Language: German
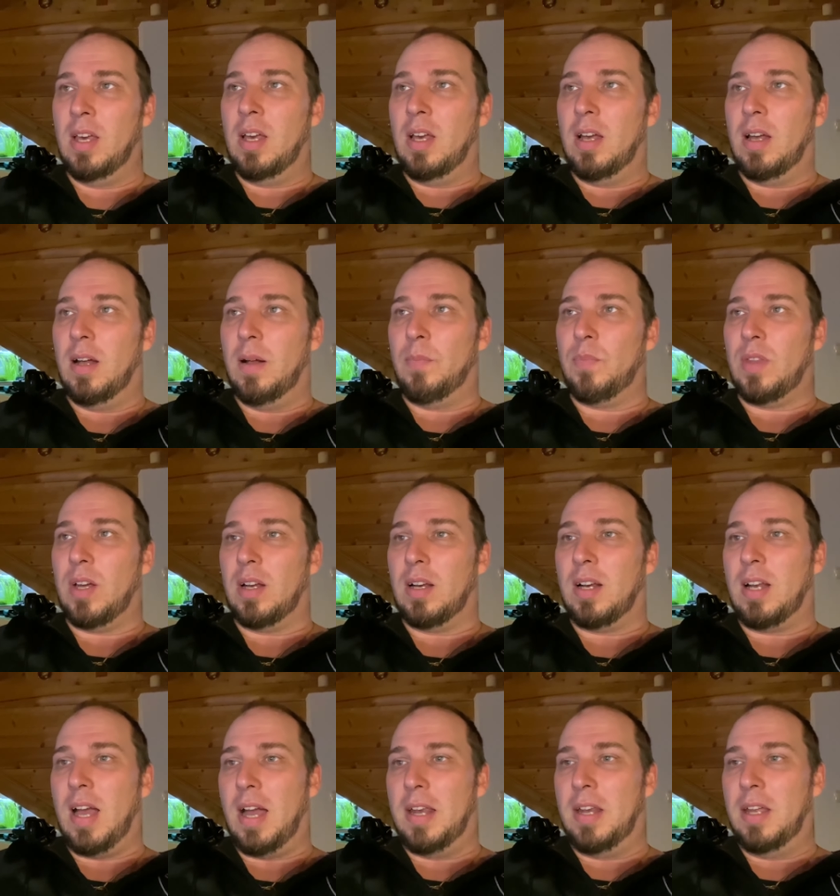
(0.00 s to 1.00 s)
Ähm, dann
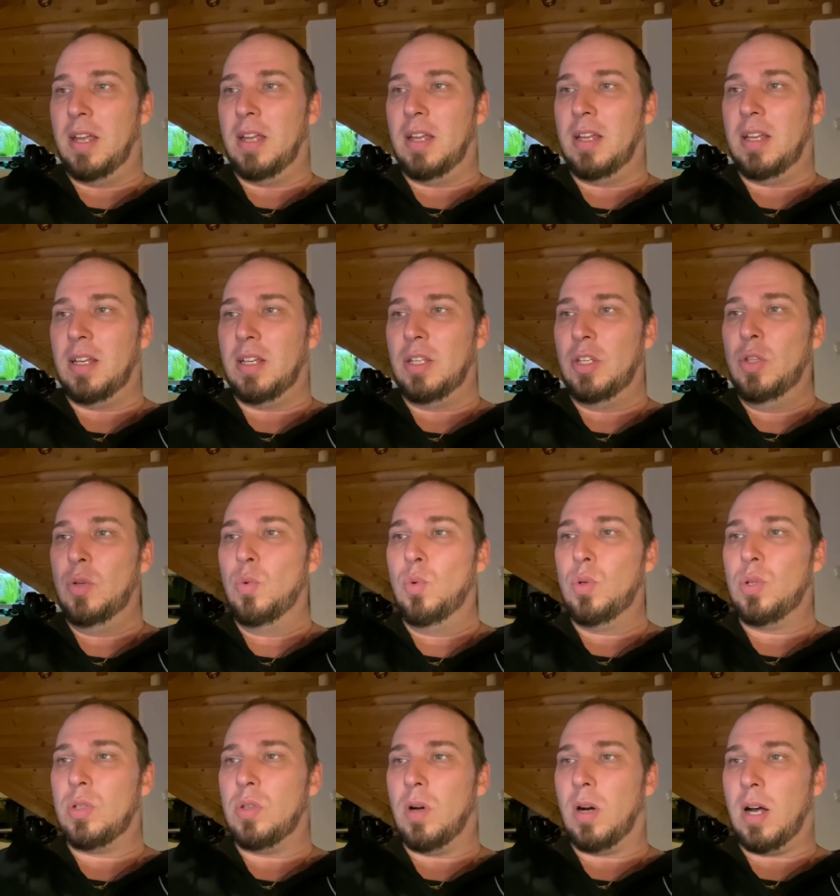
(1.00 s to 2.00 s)
kleine
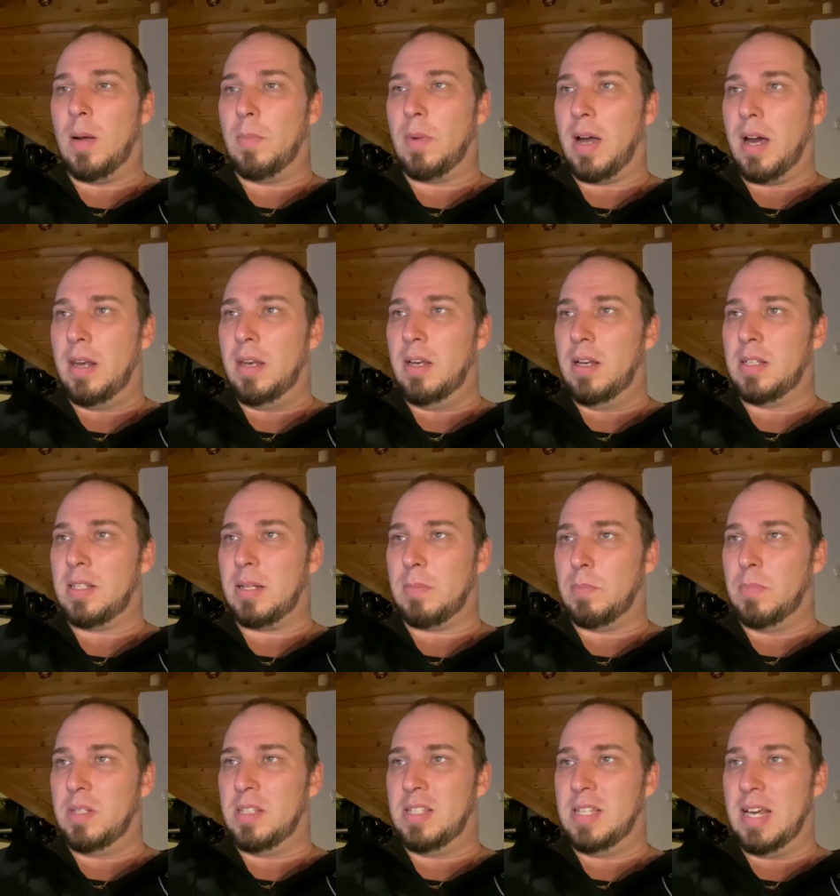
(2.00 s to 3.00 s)
News noch am Rande, das
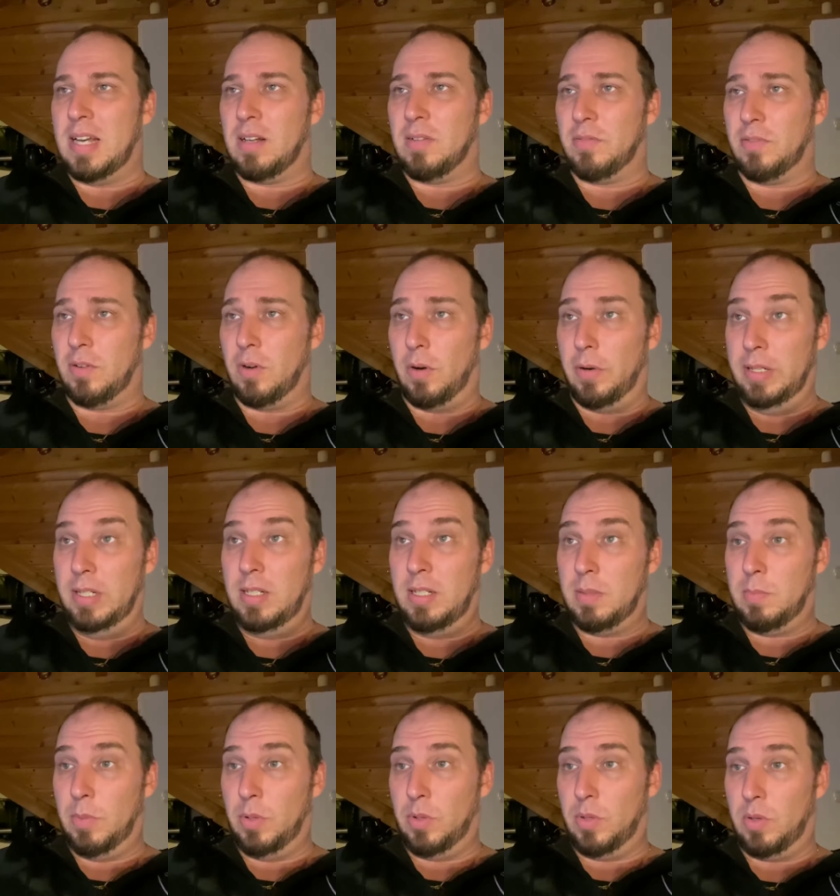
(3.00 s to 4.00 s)
hat mich sehr gefreut,
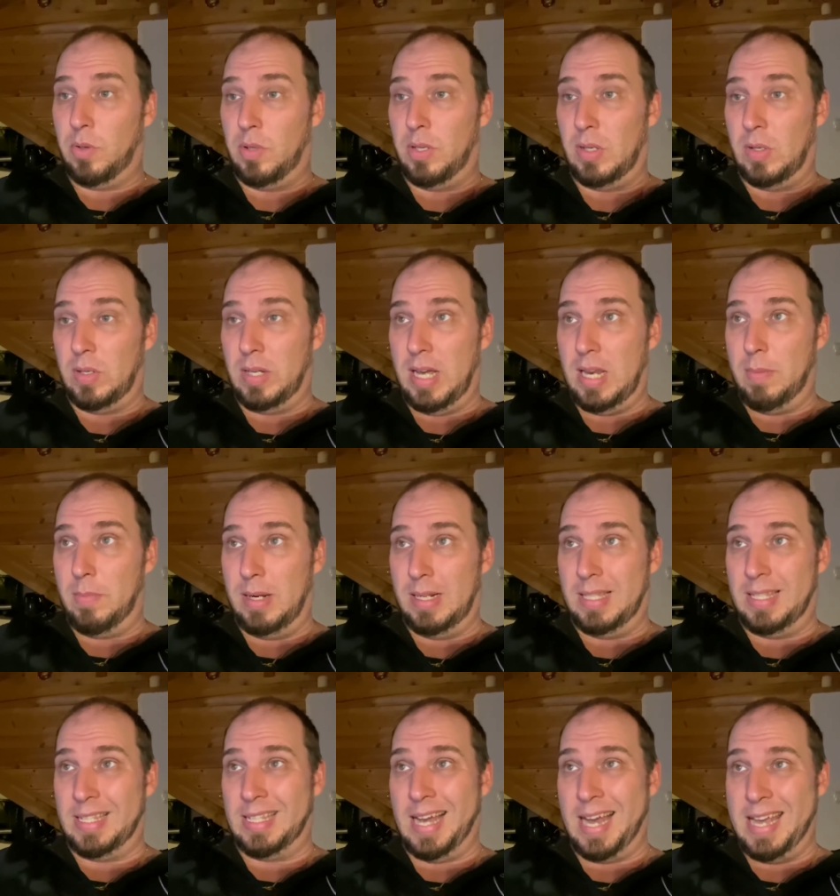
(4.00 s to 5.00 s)
das möchte ich euch auch gerne
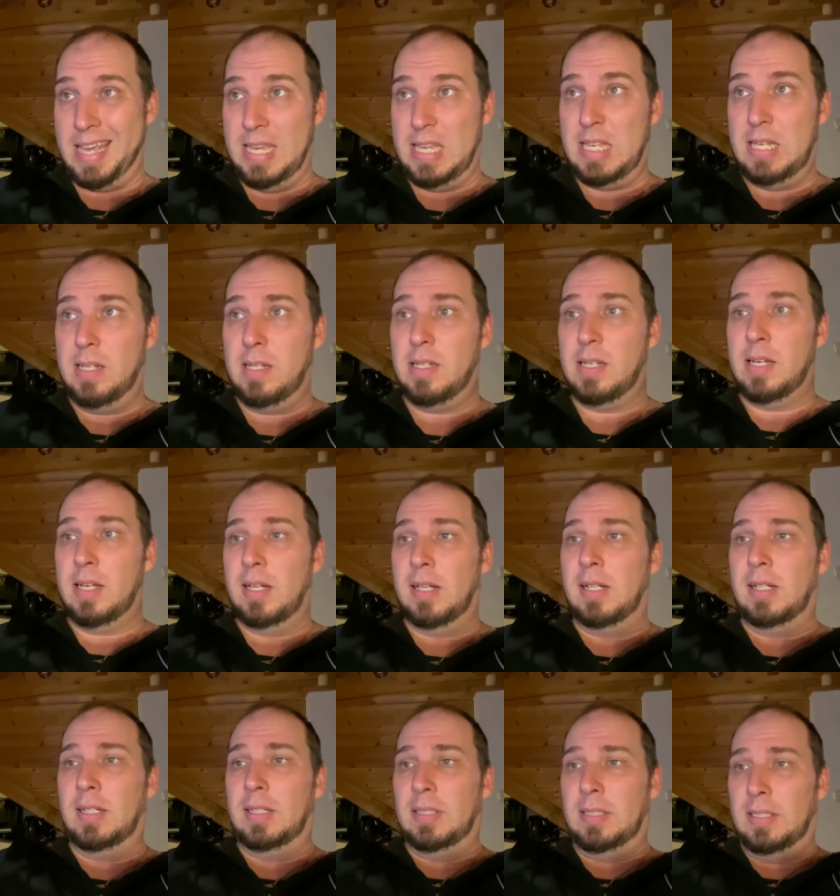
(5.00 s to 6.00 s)
mal zeigen.
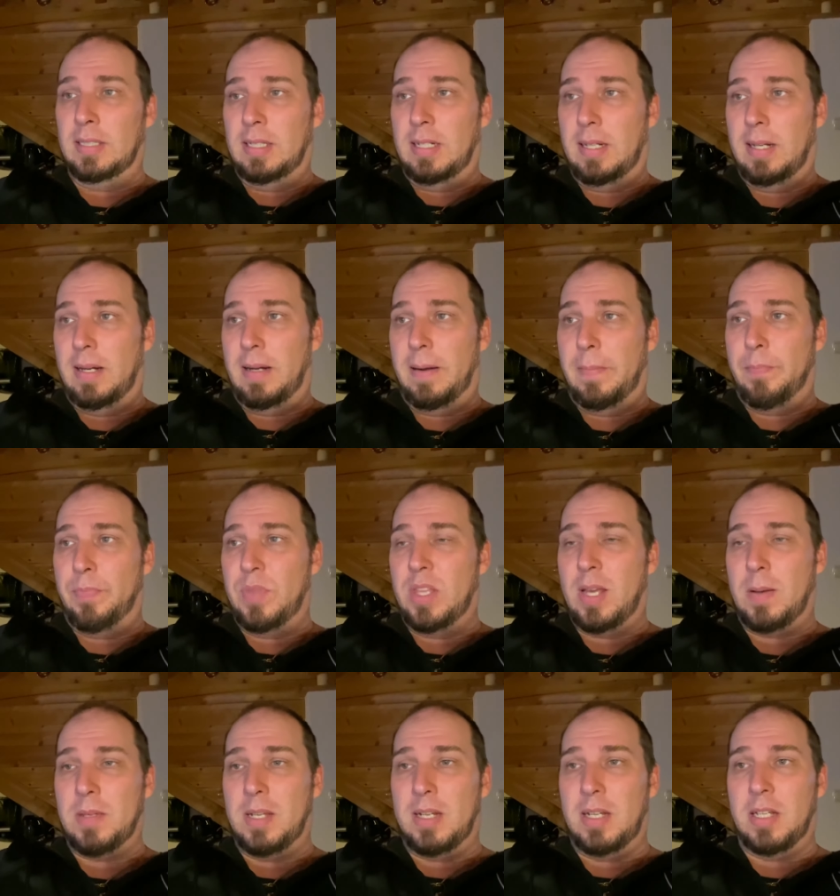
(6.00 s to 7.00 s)
Ähm,
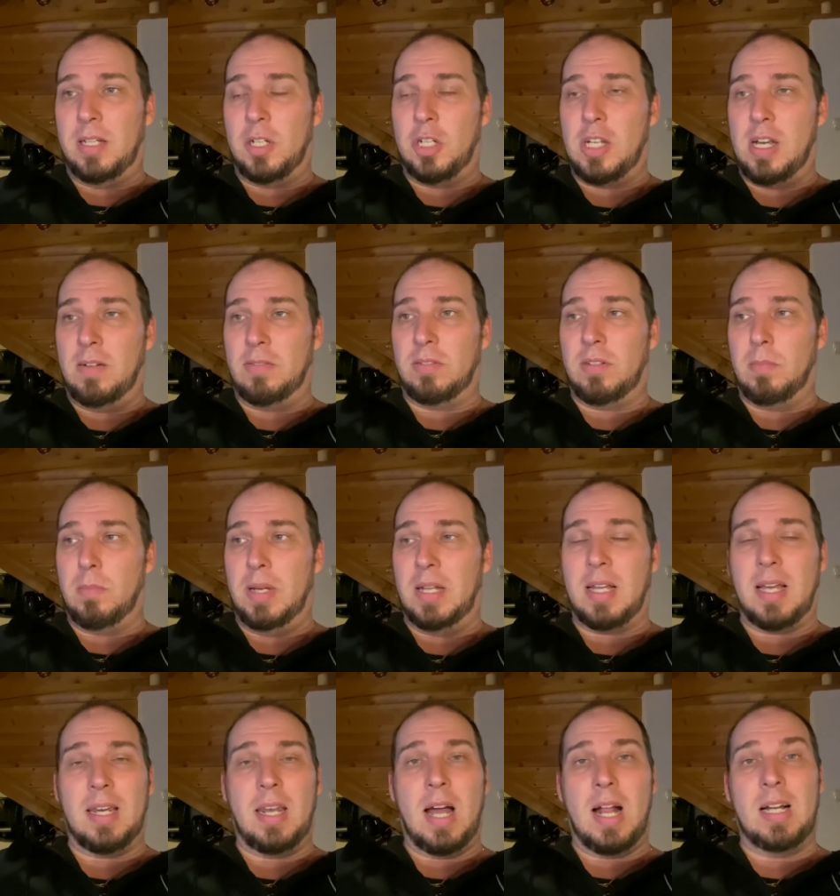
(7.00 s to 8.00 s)
ich habe es endlich geschafft, meinen
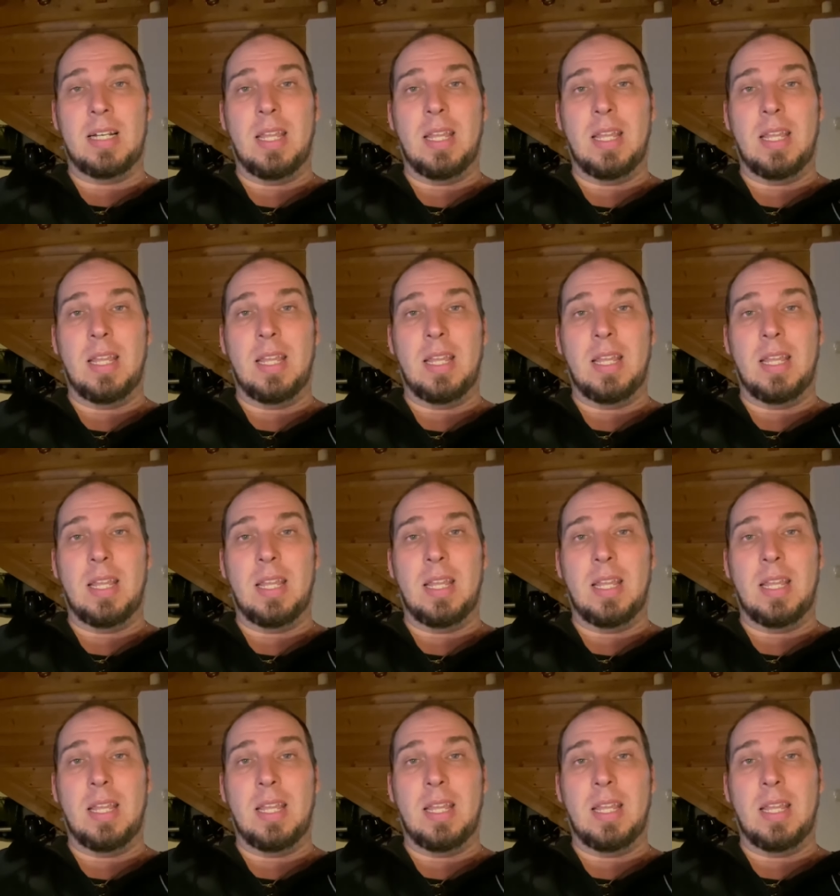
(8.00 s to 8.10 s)
Kanal